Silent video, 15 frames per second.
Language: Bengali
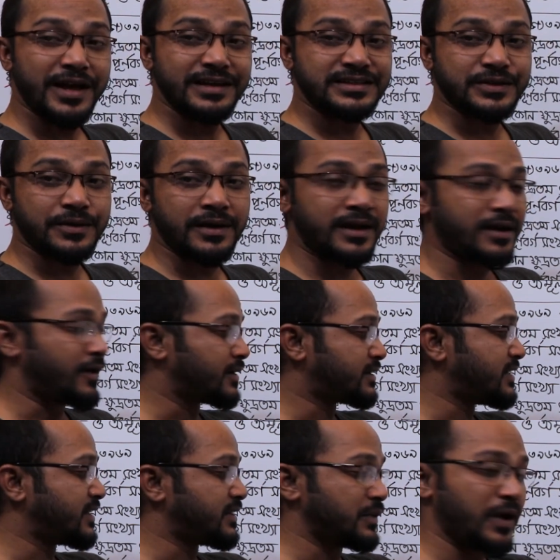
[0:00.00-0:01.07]
নয় স্কোয়ার
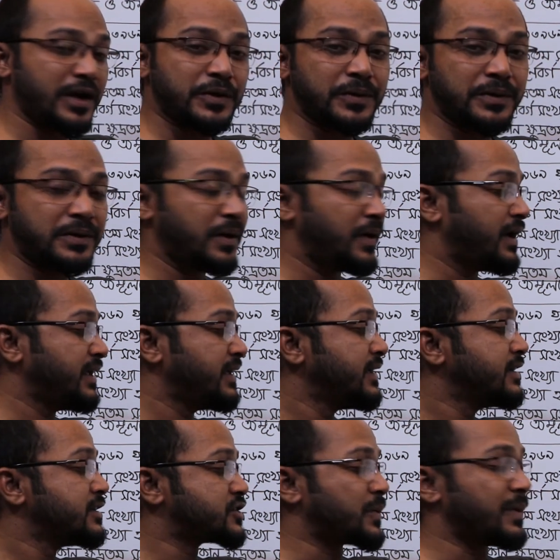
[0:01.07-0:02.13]
অর্থাৎ নয় গুণ নয়
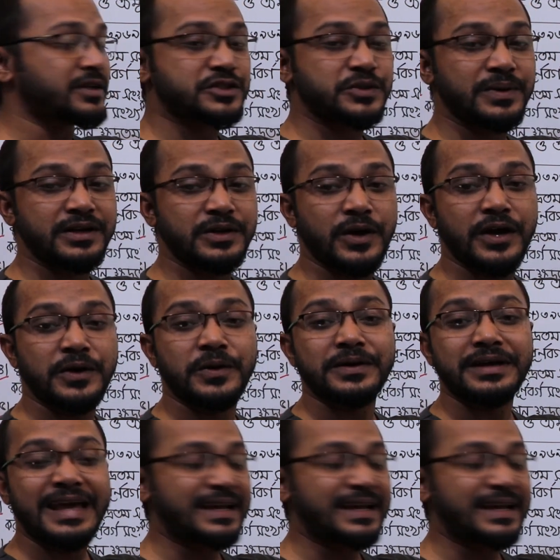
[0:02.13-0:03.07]
সমান সমান নয় নয়